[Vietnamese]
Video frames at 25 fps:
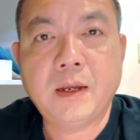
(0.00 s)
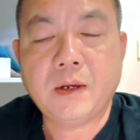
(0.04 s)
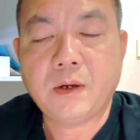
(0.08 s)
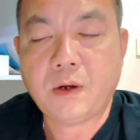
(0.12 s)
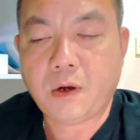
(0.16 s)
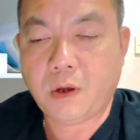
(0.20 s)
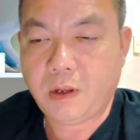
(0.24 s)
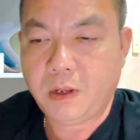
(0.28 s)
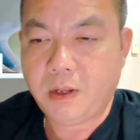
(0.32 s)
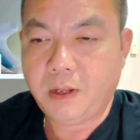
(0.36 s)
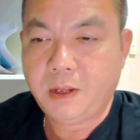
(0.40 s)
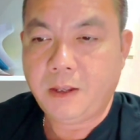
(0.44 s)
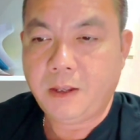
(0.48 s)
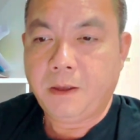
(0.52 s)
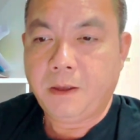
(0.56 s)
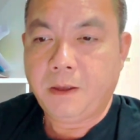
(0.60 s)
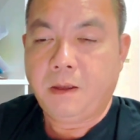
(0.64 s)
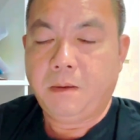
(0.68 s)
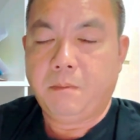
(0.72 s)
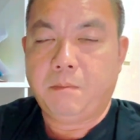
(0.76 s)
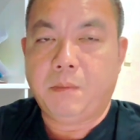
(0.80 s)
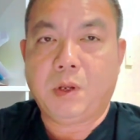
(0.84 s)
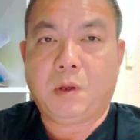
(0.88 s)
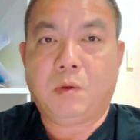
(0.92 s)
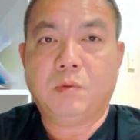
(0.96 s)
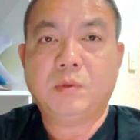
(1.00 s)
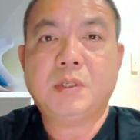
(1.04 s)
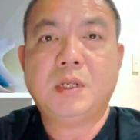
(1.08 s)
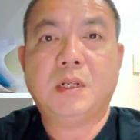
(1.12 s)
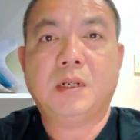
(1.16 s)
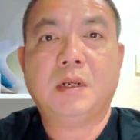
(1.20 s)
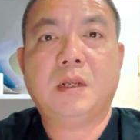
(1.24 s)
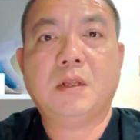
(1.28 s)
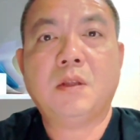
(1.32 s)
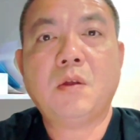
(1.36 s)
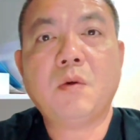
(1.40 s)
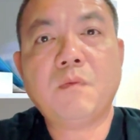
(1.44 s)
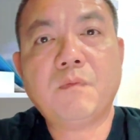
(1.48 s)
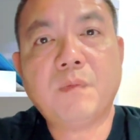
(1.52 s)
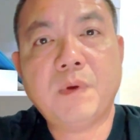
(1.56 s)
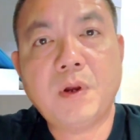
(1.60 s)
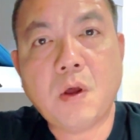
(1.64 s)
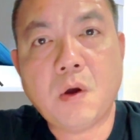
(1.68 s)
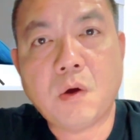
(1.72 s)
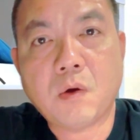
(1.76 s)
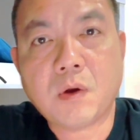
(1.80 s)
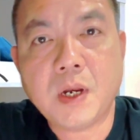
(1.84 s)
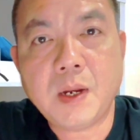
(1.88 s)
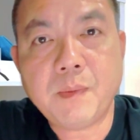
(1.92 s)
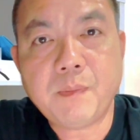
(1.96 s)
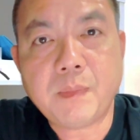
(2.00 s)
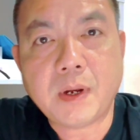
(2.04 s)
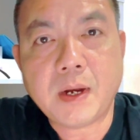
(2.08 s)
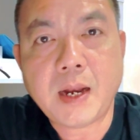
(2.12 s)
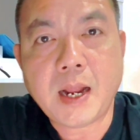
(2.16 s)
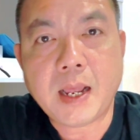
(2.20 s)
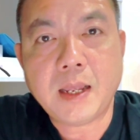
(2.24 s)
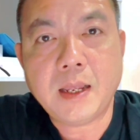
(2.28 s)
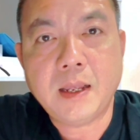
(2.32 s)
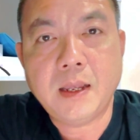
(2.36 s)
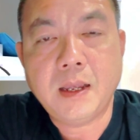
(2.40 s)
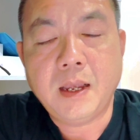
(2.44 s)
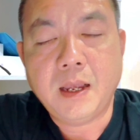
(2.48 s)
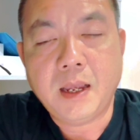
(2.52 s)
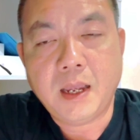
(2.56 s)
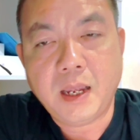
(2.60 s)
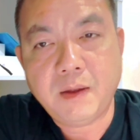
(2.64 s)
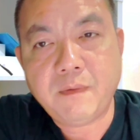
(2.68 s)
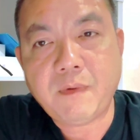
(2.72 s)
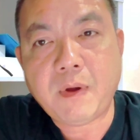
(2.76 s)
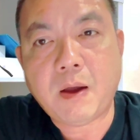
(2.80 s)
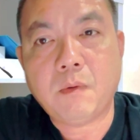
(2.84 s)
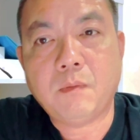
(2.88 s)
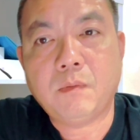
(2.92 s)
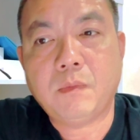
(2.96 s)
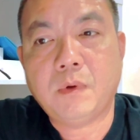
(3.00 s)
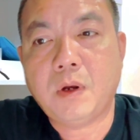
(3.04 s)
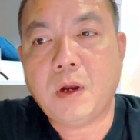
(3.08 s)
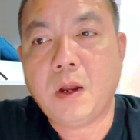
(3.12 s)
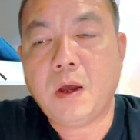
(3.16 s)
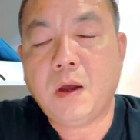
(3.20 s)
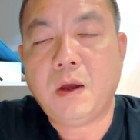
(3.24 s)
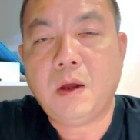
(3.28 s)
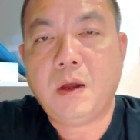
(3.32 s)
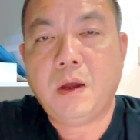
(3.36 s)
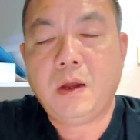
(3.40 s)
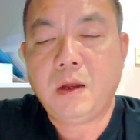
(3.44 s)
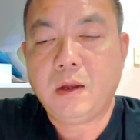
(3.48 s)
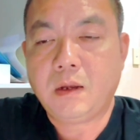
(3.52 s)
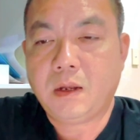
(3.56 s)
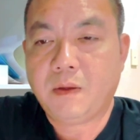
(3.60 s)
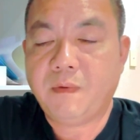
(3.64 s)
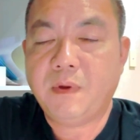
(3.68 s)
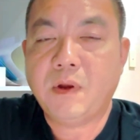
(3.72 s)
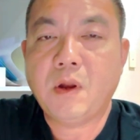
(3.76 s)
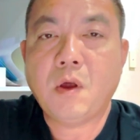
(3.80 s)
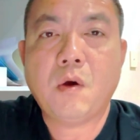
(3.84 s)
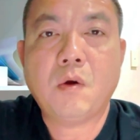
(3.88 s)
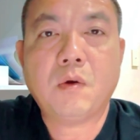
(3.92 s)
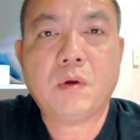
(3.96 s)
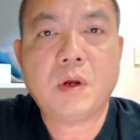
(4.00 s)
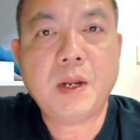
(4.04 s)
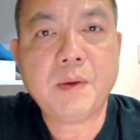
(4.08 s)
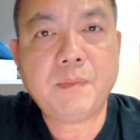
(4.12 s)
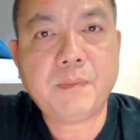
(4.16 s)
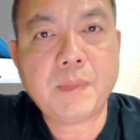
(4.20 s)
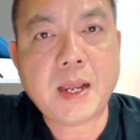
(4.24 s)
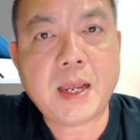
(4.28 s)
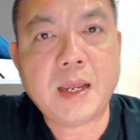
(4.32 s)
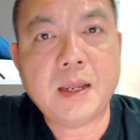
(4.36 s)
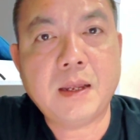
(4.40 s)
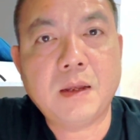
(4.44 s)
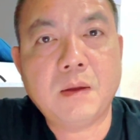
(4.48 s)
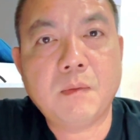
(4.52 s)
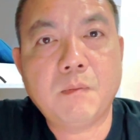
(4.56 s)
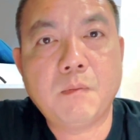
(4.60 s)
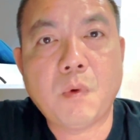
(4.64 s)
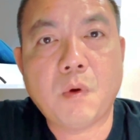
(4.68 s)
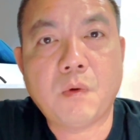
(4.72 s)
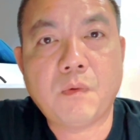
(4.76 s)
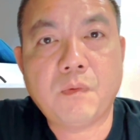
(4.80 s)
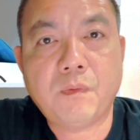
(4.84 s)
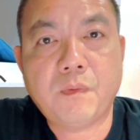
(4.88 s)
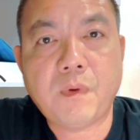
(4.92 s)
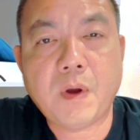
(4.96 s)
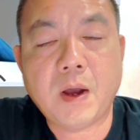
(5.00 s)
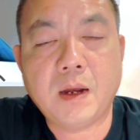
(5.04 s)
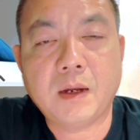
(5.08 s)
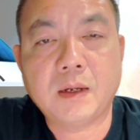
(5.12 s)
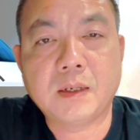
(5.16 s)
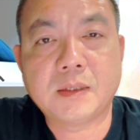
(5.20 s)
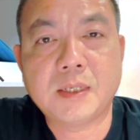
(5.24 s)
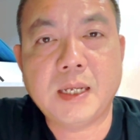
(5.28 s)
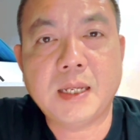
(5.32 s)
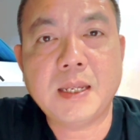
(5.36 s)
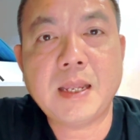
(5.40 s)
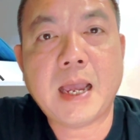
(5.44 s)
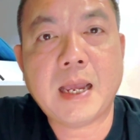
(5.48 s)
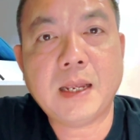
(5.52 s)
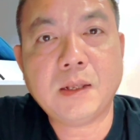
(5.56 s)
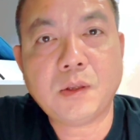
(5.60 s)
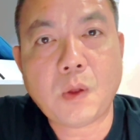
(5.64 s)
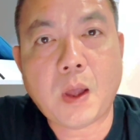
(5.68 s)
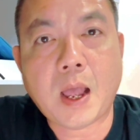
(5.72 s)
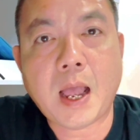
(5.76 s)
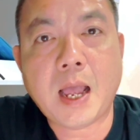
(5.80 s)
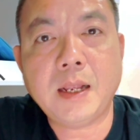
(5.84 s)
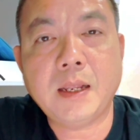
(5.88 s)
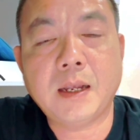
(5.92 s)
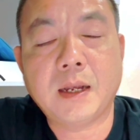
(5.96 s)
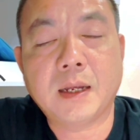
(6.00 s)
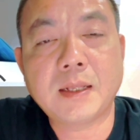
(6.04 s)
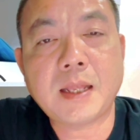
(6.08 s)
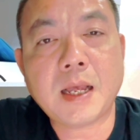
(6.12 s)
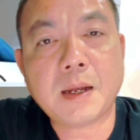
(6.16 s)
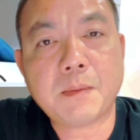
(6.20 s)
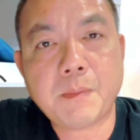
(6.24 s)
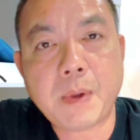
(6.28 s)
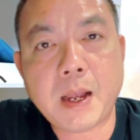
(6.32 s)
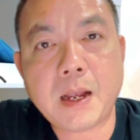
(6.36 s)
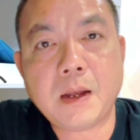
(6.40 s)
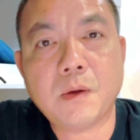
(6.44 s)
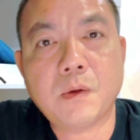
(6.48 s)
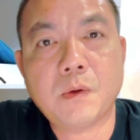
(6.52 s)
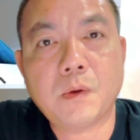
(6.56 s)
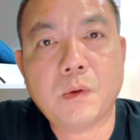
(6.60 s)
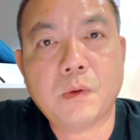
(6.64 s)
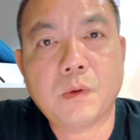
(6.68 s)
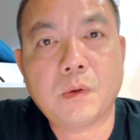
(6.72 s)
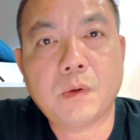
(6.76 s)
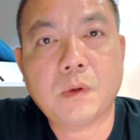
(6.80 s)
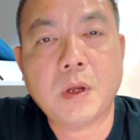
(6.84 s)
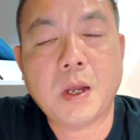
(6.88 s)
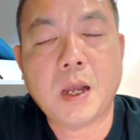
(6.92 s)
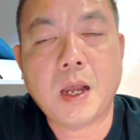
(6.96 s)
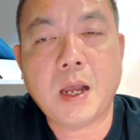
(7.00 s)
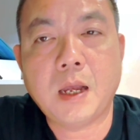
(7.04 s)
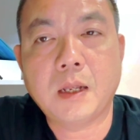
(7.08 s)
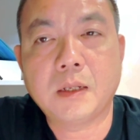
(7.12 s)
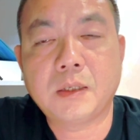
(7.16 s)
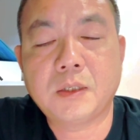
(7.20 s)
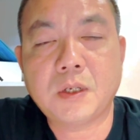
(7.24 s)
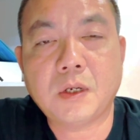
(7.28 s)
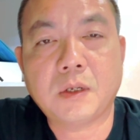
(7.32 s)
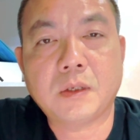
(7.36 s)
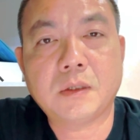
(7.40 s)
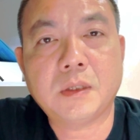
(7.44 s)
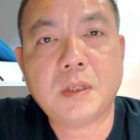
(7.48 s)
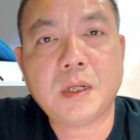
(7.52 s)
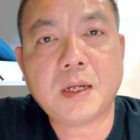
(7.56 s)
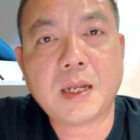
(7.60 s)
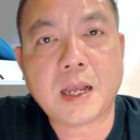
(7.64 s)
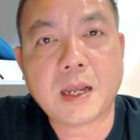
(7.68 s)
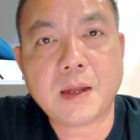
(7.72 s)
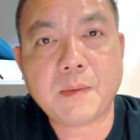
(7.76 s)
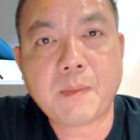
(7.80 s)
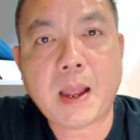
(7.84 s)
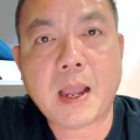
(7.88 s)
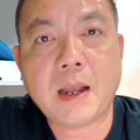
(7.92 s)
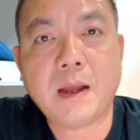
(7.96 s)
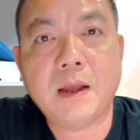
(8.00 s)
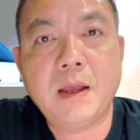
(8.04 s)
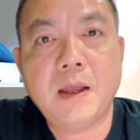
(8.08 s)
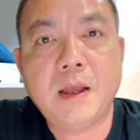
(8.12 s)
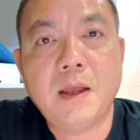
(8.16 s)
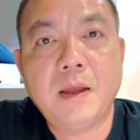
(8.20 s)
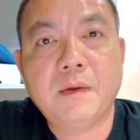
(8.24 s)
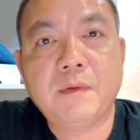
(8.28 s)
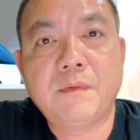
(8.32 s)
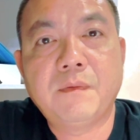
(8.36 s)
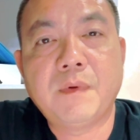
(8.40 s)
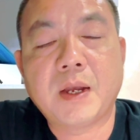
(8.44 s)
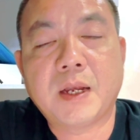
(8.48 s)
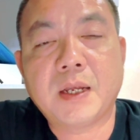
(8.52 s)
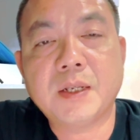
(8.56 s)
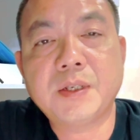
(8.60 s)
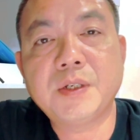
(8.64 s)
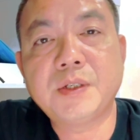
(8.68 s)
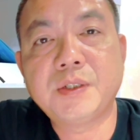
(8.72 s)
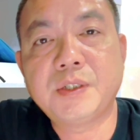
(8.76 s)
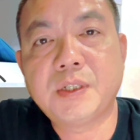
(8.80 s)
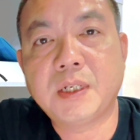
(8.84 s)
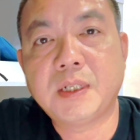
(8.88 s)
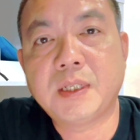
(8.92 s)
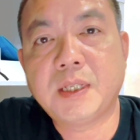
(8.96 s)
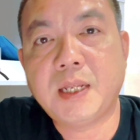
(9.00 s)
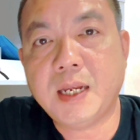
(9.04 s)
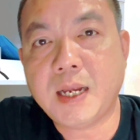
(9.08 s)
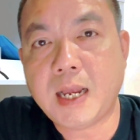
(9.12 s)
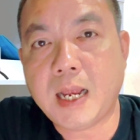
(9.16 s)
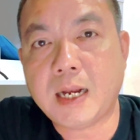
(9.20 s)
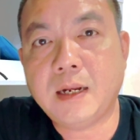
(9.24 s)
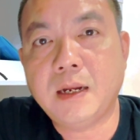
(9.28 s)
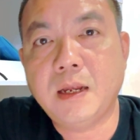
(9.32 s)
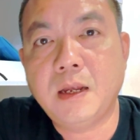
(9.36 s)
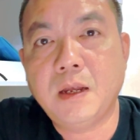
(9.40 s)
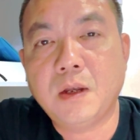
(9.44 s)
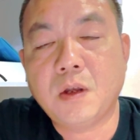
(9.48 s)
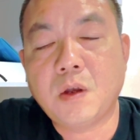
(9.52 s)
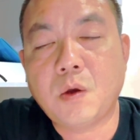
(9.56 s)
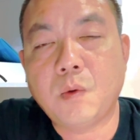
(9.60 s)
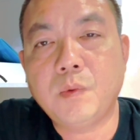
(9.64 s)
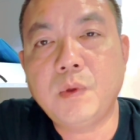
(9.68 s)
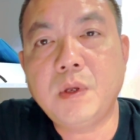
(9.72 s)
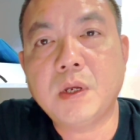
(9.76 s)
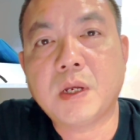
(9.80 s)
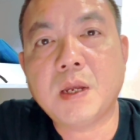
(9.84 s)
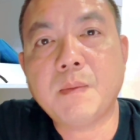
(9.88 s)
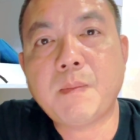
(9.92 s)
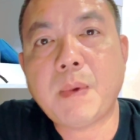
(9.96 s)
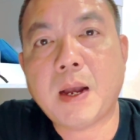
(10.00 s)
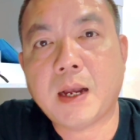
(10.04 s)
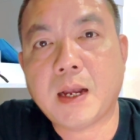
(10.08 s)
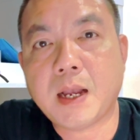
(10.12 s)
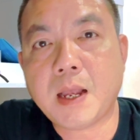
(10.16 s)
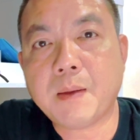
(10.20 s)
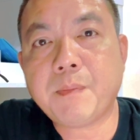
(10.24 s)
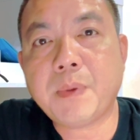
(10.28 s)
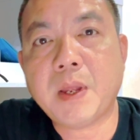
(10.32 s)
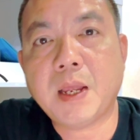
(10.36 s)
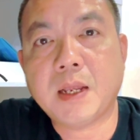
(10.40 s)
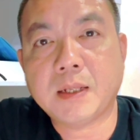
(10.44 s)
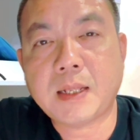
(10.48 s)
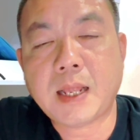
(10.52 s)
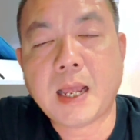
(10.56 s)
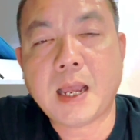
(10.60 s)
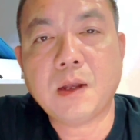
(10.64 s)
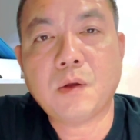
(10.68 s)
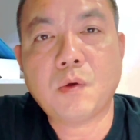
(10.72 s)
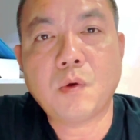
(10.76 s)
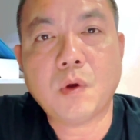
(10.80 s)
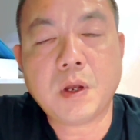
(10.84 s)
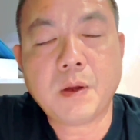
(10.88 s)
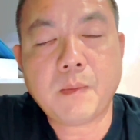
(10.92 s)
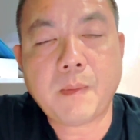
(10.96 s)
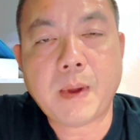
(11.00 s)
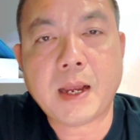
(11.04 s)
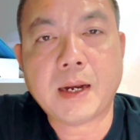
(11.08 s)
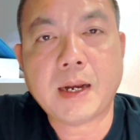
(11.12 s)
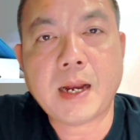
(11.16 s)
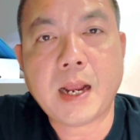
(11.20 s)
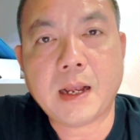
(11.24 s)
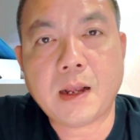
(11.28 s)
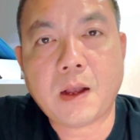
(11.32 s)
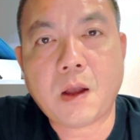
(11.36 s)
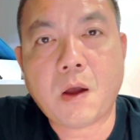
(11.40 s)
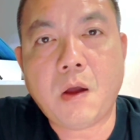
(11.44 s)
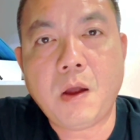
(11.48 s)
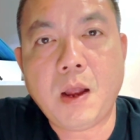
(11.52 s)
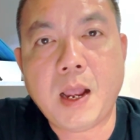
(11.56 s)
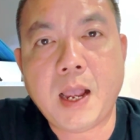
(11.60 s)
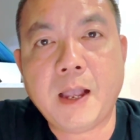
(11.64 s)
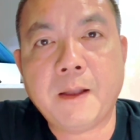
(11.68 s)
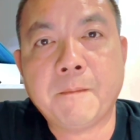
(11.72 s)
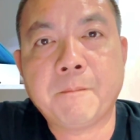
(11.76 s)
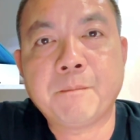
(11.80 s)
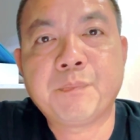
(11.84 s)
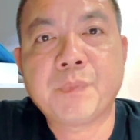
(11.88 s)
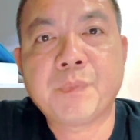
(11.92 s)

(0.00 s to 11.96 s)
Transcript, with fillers: Rồi, mình cũng xin kết thúc video clip này đây. Hy vọng video clip này một phần sẽ giải tỏa những cái thắc mắc cho tất cả các bạn về cái chương trình tiếng Anh cũng như cái bằng cấp hiện tại của các bạn đang có ha.